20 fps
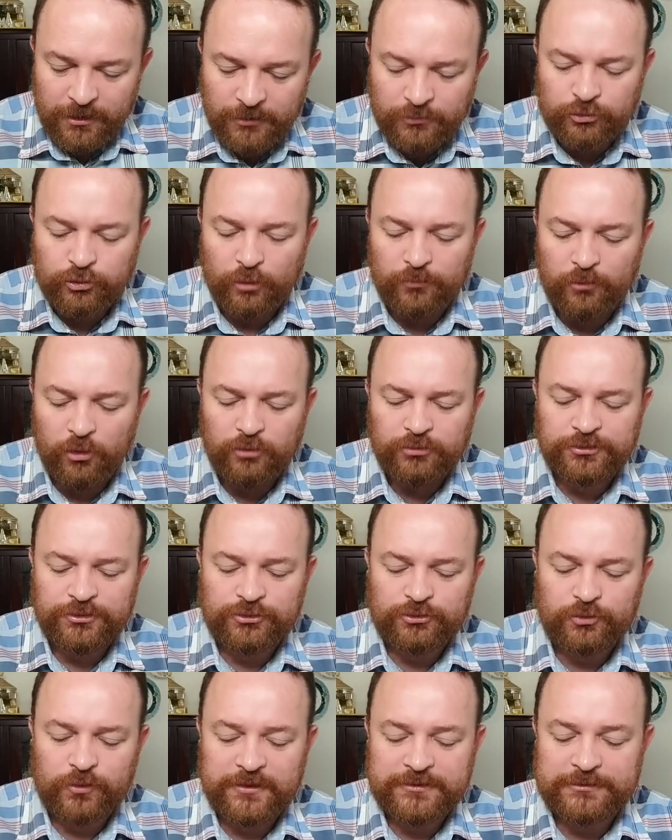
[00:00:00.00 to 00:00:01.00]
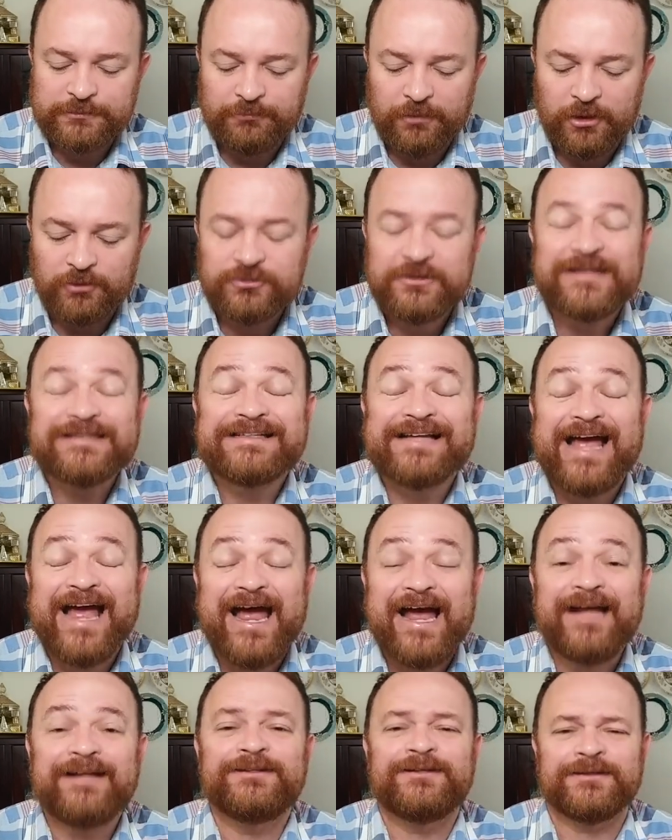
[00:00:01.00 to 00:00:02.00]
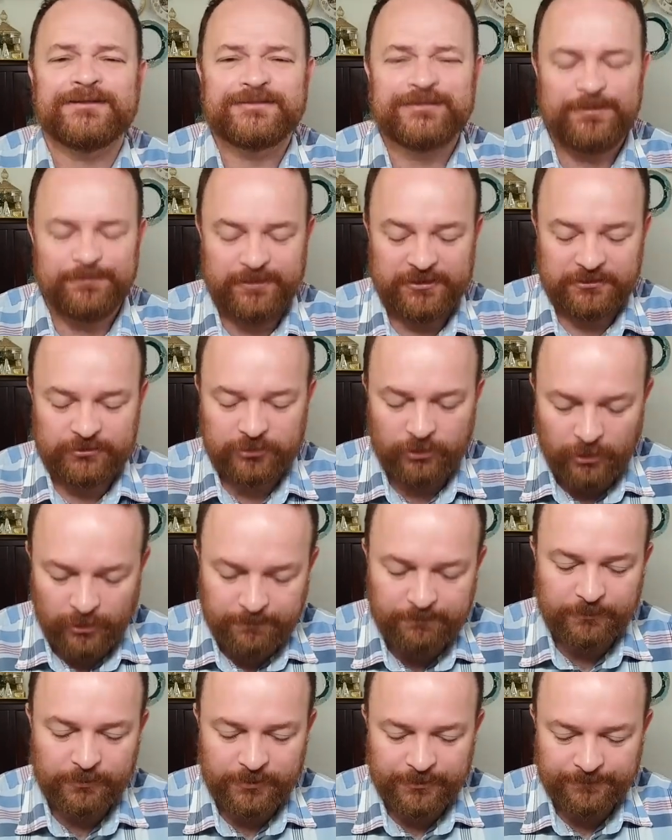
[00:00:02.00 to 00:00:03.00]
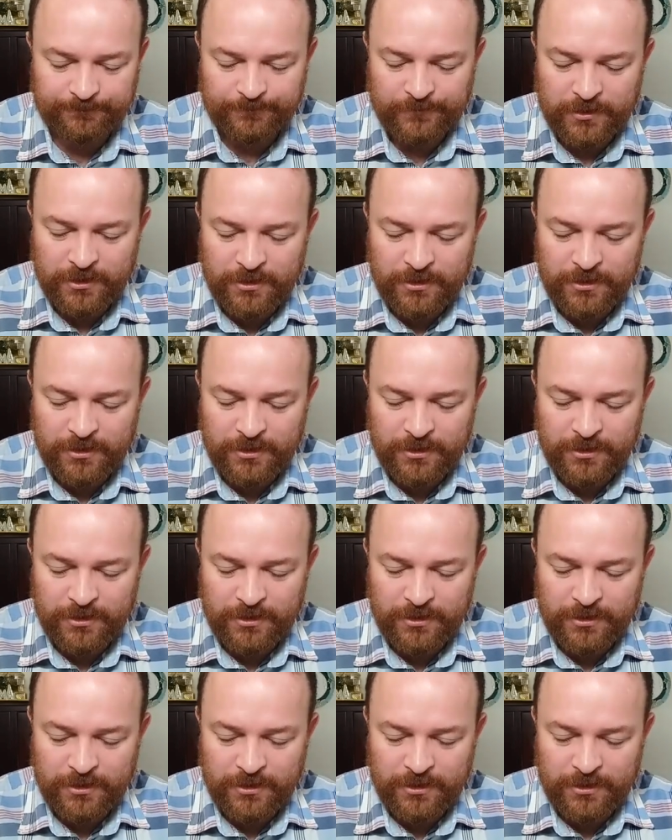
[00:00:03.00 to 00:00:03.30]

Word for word: e tomou de suas mãos as rédeas da metrópole.